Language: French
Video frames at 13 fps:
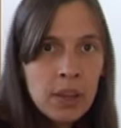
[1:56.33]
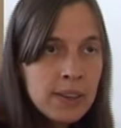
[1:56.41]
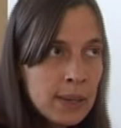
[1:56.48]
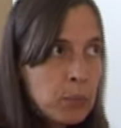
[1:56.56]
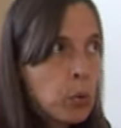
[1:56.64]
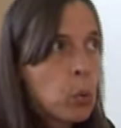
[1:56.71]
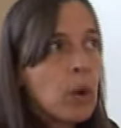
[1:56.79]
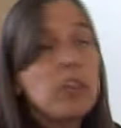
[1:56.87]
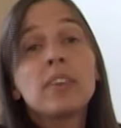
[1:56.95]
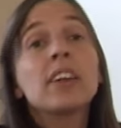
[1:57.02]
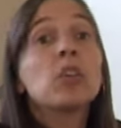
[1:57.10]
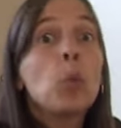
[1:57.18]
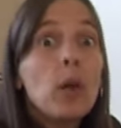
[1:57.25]
C'est pourquoi
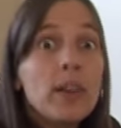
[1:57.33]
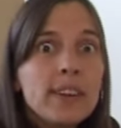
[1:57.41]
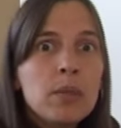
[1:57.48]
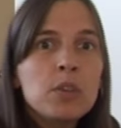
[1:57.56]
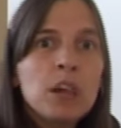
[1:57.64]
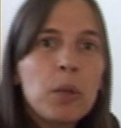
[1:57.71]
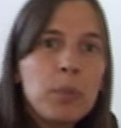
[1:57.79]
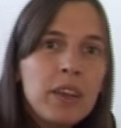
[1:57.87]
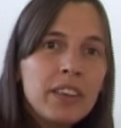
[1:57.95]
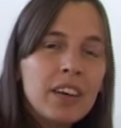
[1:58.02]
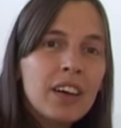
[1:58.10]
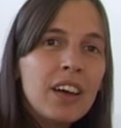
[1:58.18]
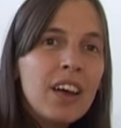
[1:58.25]
dans un troisième
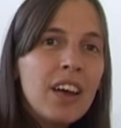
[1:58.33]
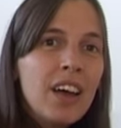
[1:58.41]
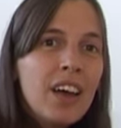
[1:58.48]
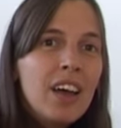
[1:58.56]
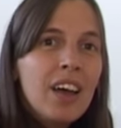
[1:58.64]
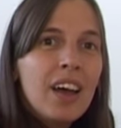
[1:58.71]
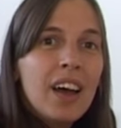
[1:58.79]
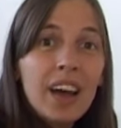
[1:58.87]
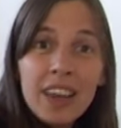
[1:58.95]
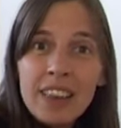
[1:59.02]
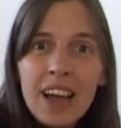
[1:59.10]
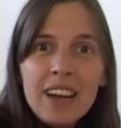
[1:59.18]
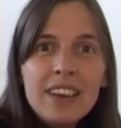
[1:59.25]
chapitre,
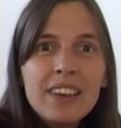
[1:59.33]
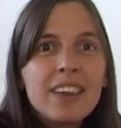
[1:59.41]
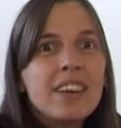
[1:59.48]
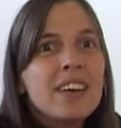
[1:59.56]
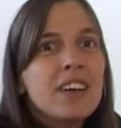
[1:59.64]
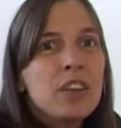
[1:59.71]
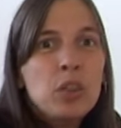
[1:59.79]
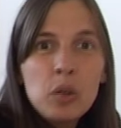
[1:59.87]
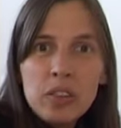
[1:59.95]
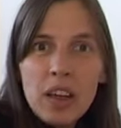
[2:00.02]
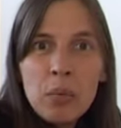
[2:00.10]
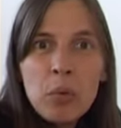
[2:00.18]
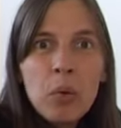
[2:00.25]
Reynald,
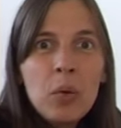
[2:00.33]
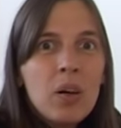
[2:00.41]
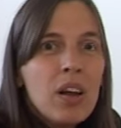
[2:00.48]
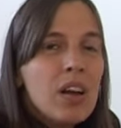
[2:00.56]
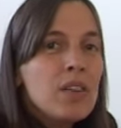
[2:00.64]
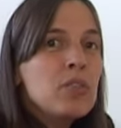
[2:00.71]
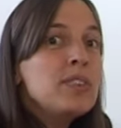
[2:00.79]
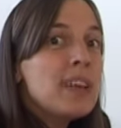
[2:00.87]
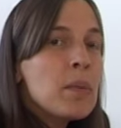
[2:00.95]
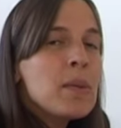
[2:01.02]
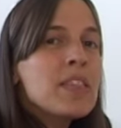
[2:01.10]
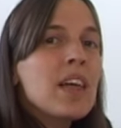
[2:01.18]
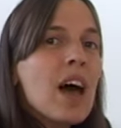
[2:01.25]
notamment, vous
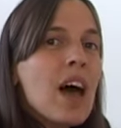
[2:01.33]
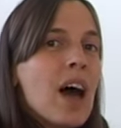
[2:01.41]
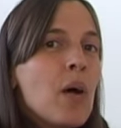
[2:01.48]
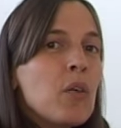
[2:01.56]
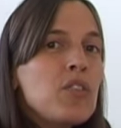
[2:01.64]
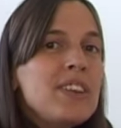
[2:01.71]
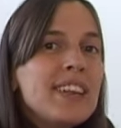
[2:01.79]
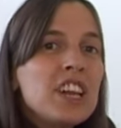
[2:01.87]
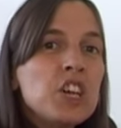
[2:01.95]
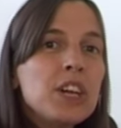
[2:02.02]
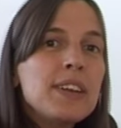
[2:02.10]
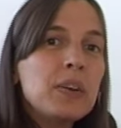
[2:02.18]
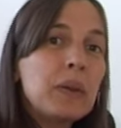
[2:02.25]
amènera à
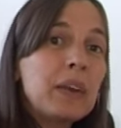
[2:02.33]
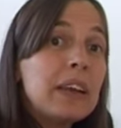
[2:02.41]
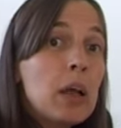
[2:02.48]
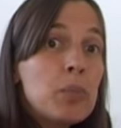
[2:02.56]
envisager ce qu'il